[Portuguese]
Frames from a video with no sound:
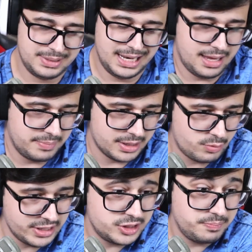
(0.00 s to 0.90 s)
me lembra
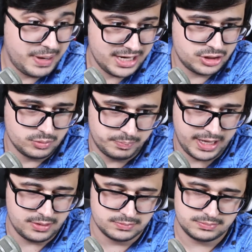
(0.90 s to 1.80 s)
Crash Bash do
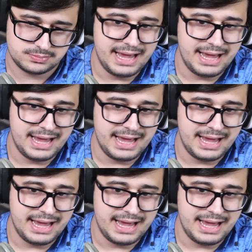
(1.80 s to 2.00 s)
Play 1.